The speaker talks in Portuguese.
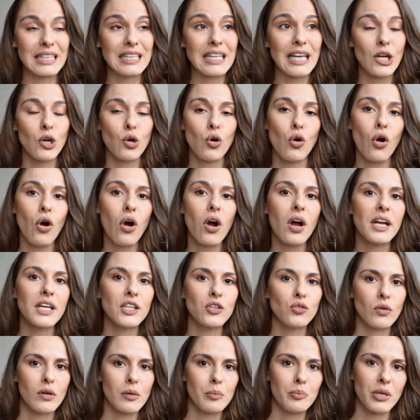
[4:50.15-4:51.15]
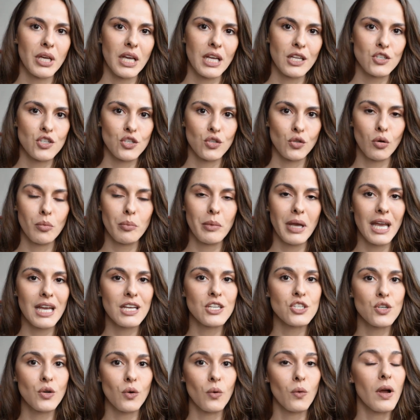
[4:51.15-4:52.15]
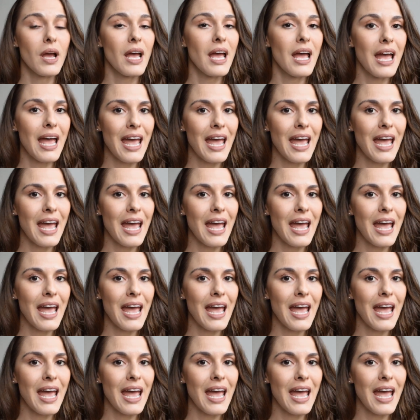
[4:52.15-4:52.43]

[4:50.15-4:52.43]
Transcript: decorre do ambiente doméstico